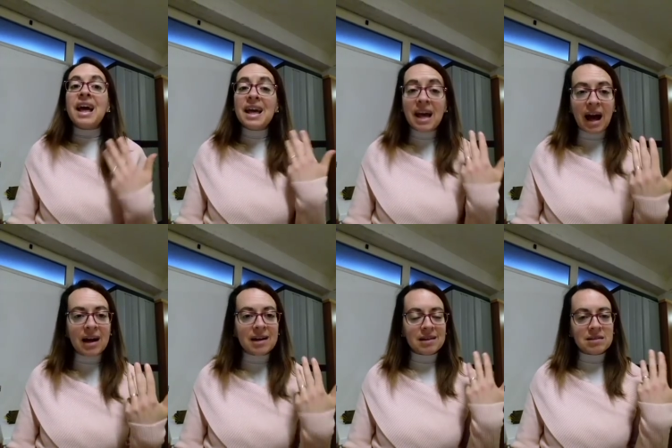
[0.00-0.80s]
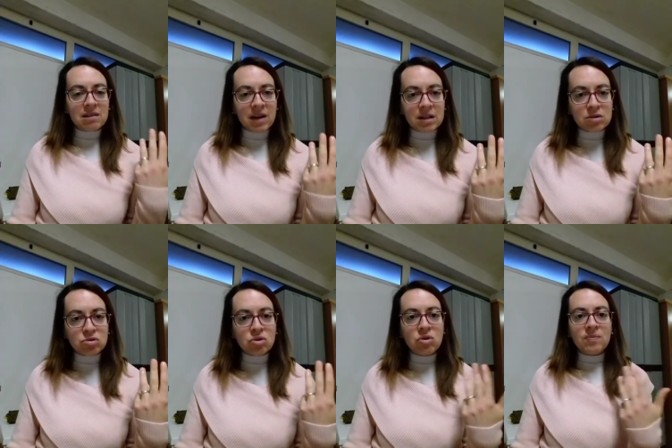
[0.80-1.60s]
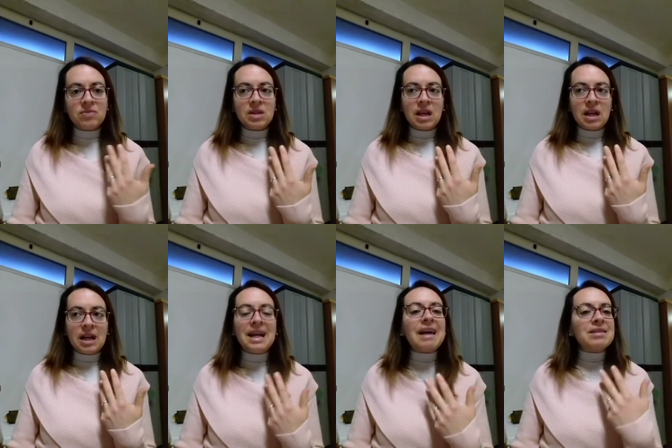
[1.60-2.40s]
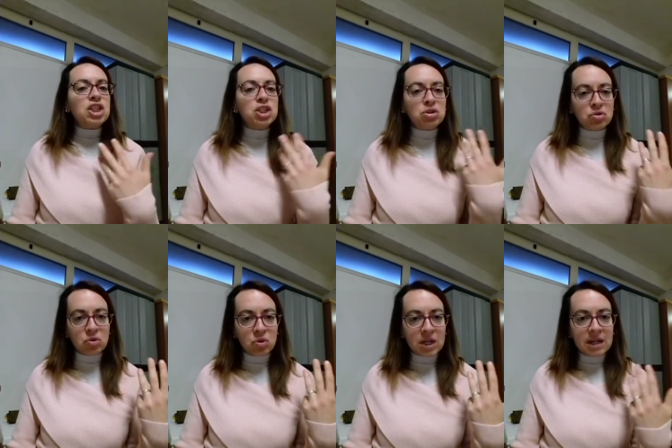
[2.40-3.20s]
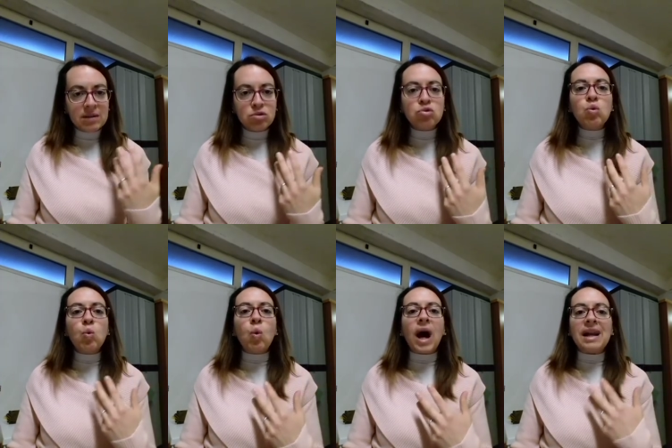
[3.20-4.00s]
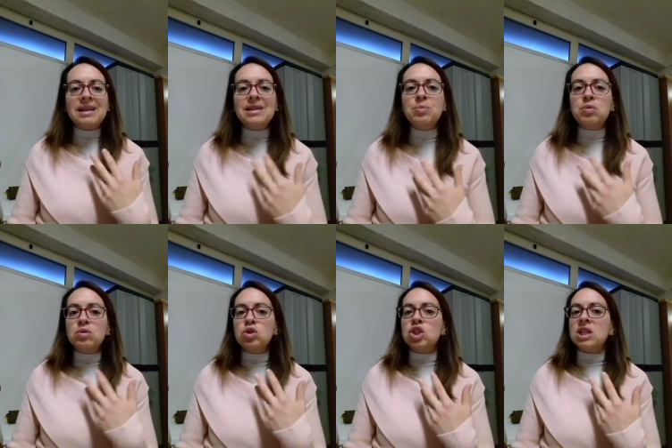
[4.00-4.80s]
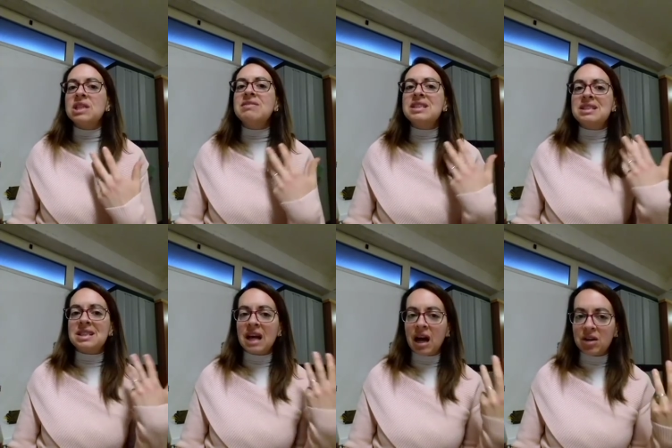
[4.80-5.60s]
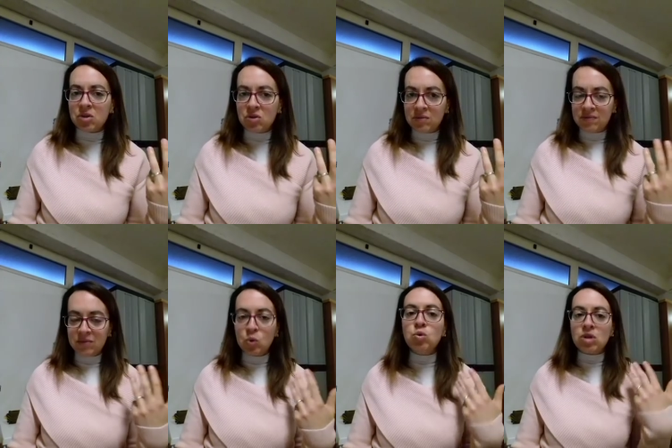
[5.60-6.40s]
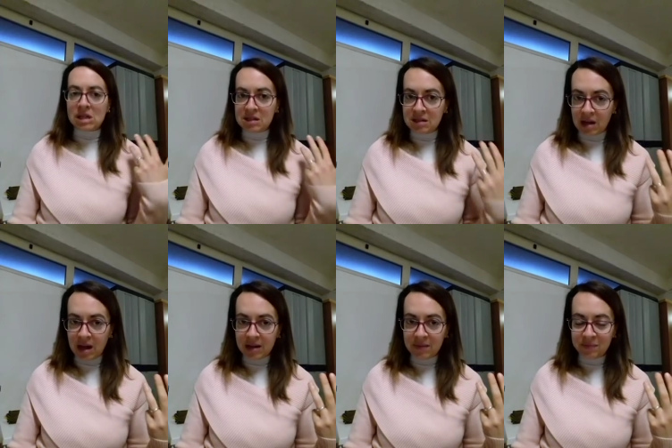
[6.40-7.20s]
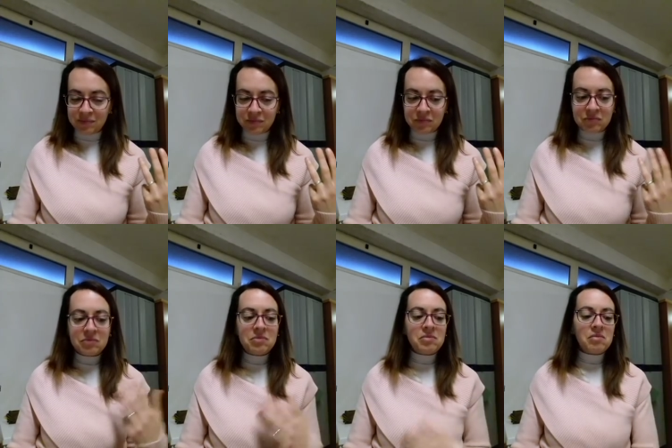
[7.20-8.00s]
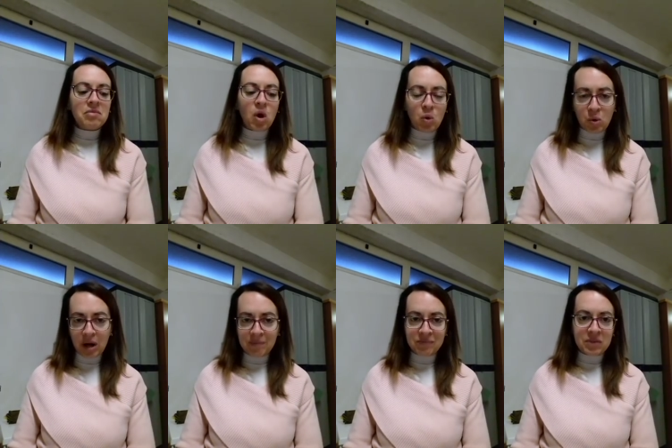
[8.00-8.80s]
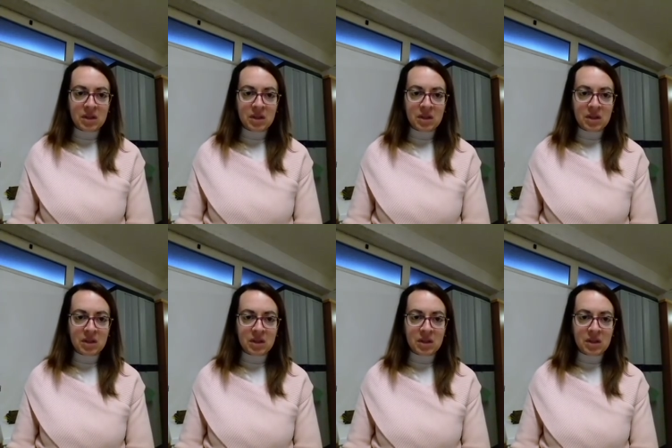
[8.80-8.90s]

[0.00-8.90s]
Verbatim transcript: e anche attraverso la decisione su quale tipologia di vestiario utilizzare. Ora,